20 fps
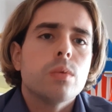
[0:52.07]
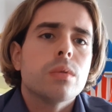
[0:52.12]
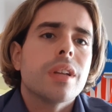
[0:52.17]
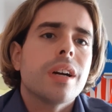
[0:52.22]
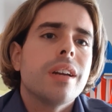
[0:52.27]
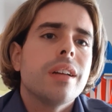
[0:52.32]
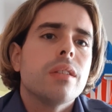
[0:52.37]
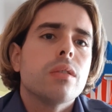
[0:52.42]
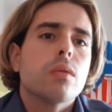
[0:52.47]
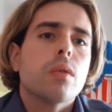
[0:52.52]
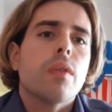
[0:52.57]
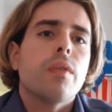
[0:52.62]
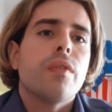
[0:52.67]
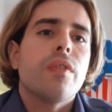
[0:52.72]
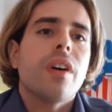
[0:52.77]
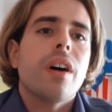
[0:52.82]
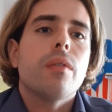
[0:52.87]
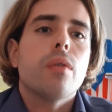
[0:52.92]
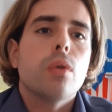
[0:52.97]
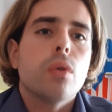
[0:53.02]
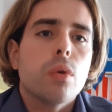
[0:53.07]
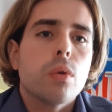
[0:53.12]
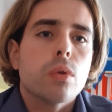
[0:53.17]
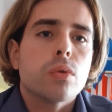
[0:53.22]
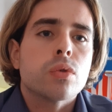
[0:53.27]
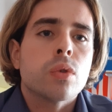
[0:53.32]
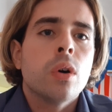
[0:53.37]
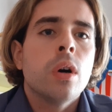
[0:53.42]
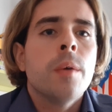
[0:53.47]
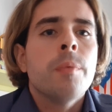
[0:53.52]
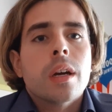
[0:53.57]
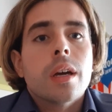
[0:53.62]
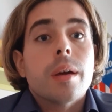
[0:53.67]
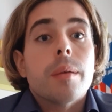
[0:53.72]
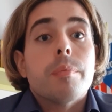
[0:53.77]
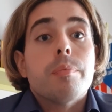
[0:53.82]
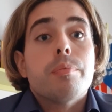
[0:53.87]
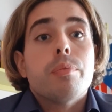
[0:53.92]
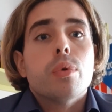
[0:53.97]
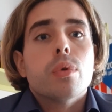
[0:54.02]
un talento favoloso
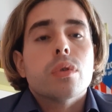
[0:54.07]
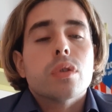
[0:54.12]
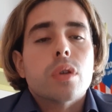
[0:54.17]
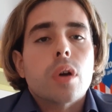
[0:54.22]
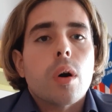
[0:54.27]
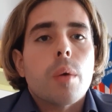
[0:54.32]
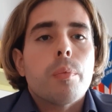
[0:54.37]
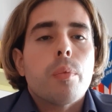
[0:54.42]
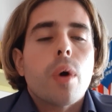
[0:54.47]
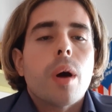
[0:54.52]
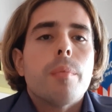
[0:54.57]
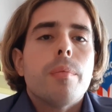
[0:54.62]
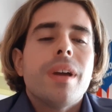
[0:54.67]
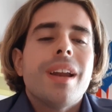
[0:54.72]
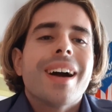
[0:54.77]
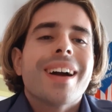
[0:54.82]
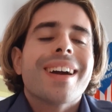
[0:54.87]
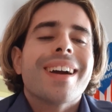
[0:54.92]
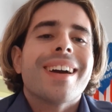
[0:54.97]
che purtroppo ebbe la